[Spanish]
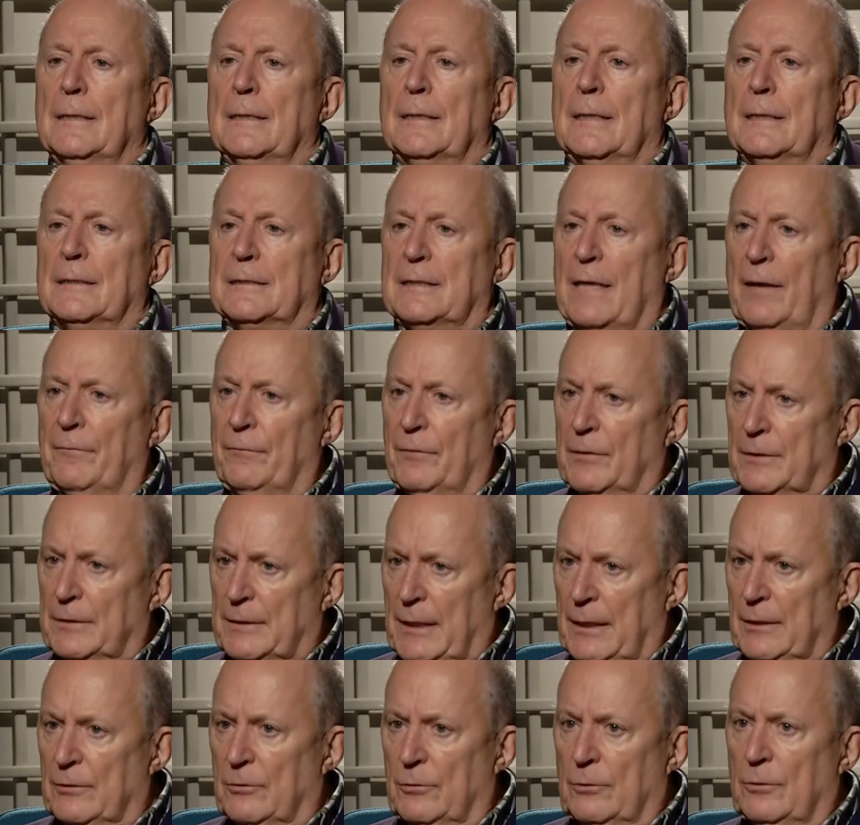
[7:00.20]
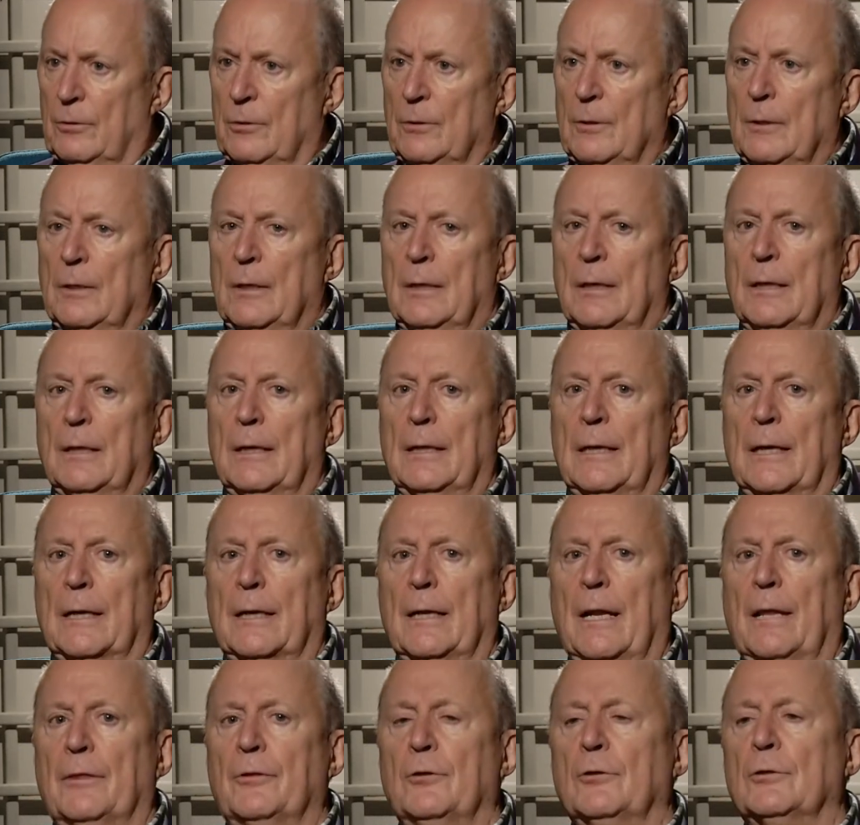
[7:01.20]
que está afectando a las
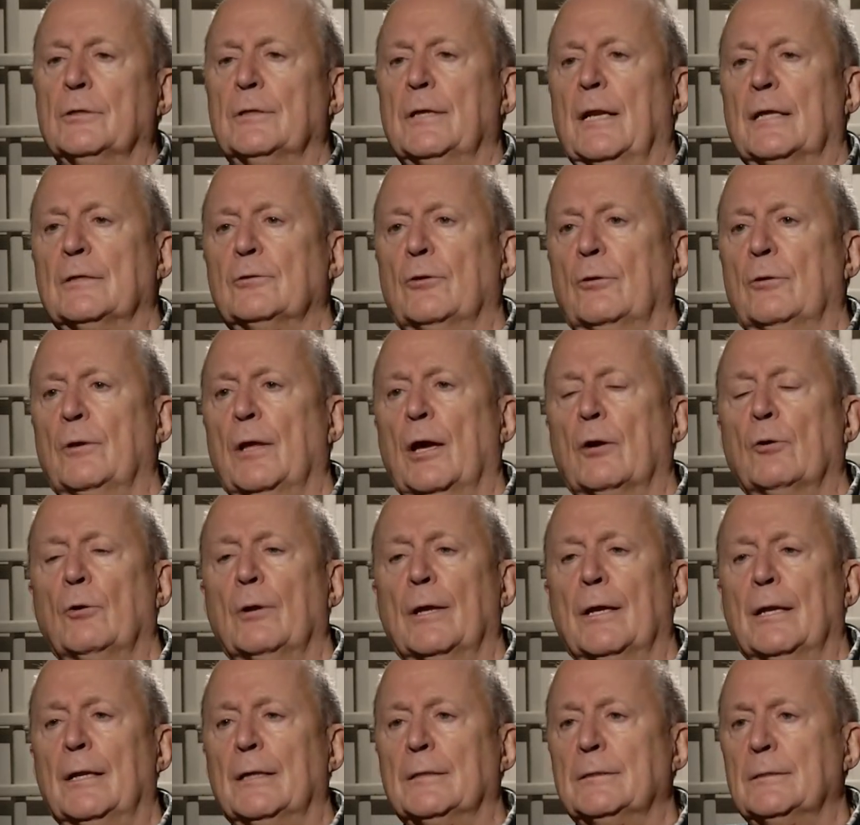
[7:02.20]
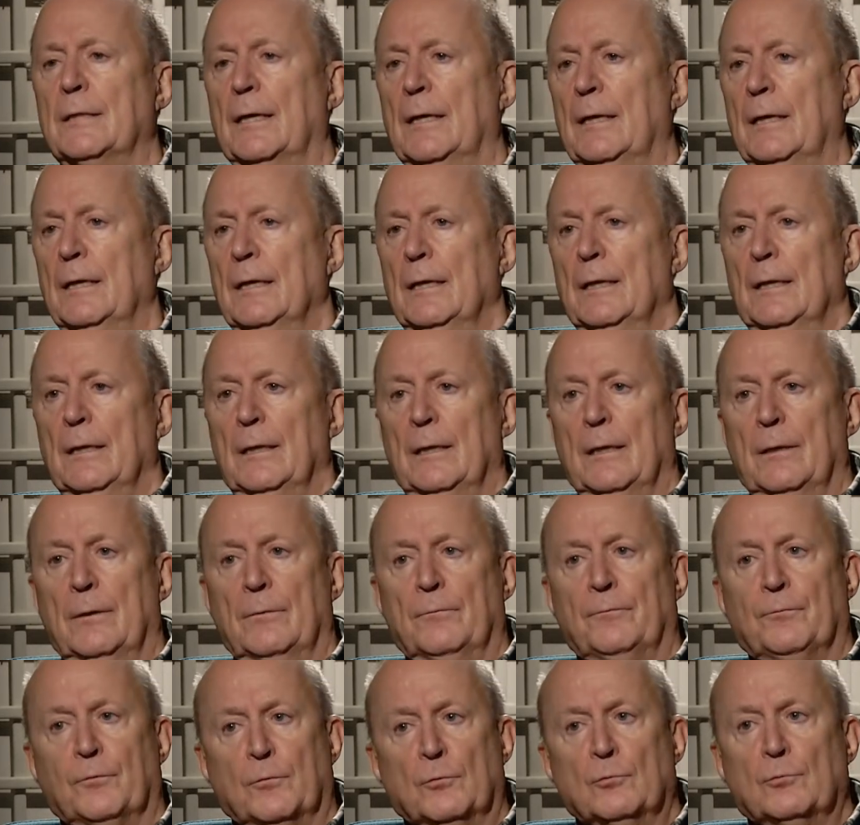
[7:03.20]
relaciones de la sociedad con la Iglesia.
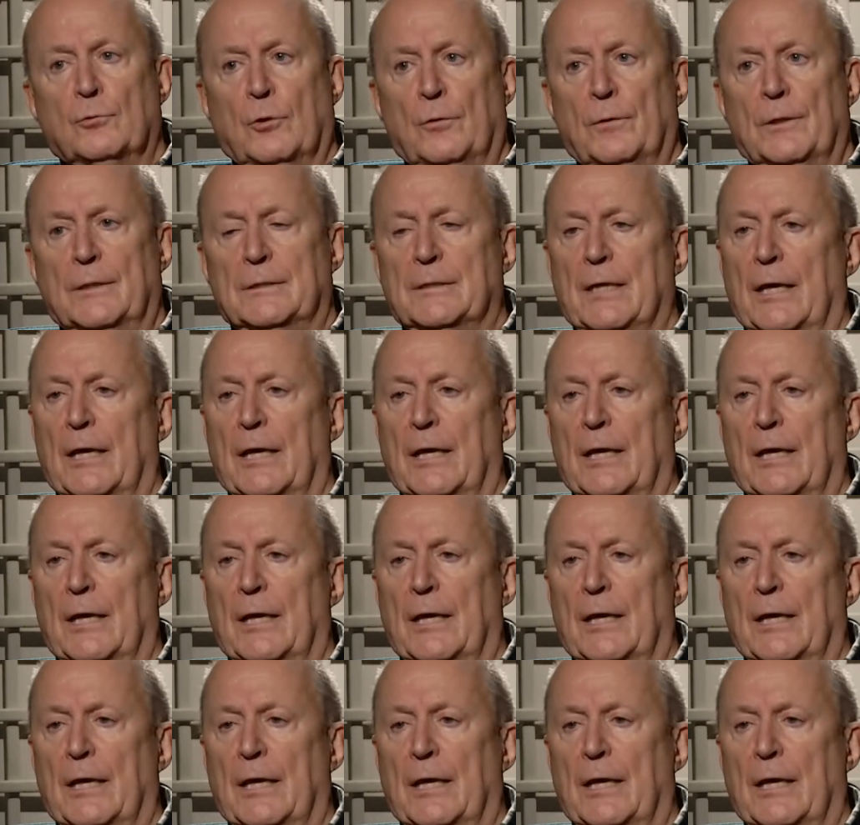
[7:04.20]
Eh, fruto de esa